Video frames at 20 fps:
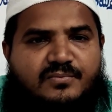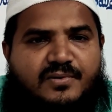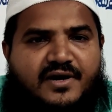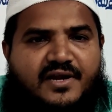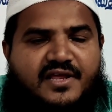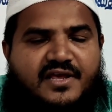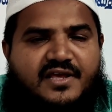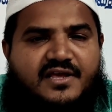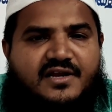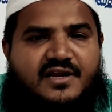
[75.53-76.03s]
ஒரு
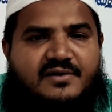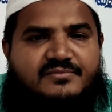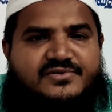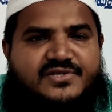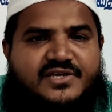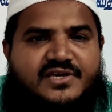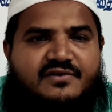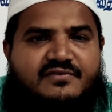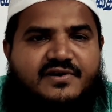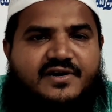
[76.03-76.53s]
பணியை
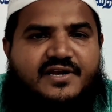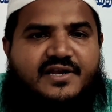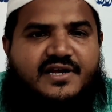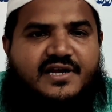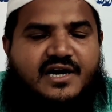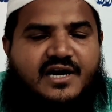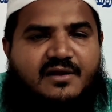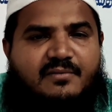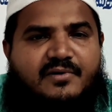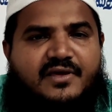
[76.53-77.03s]
நாம் செய்ய வேண்டிய
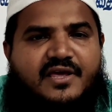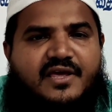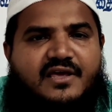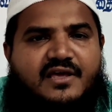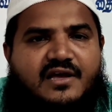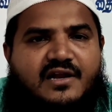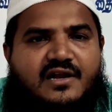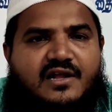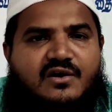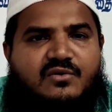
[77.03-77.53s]
கடமையை
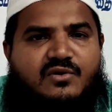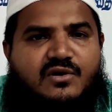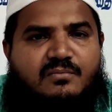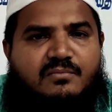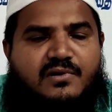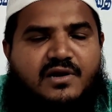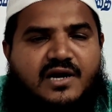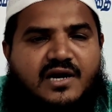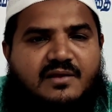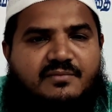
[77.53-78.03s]
அல்லாஹு
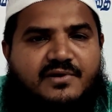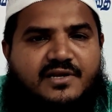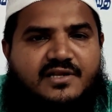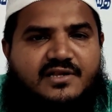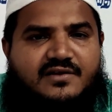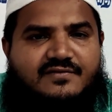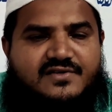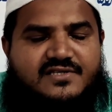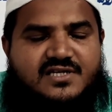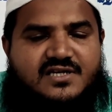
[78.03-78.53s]
அப்துல் ஆலமி
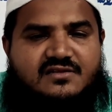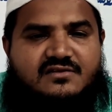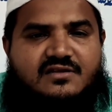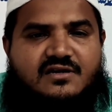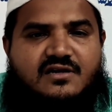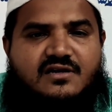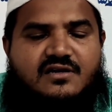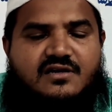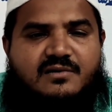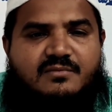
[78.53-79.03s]
இந்த
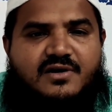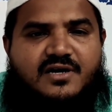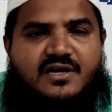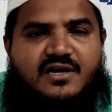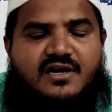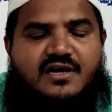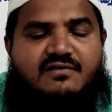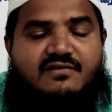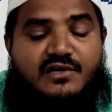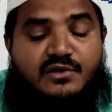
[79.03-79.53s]
வசனத்தில்
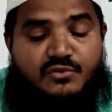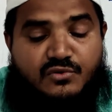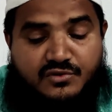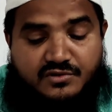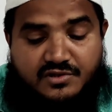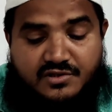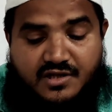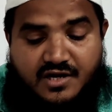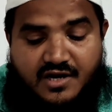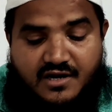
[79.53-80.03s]
நமக்காக
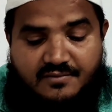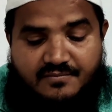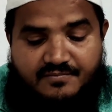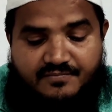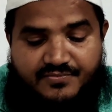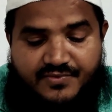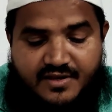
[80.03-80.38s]
வலியுறுத்துகிறான்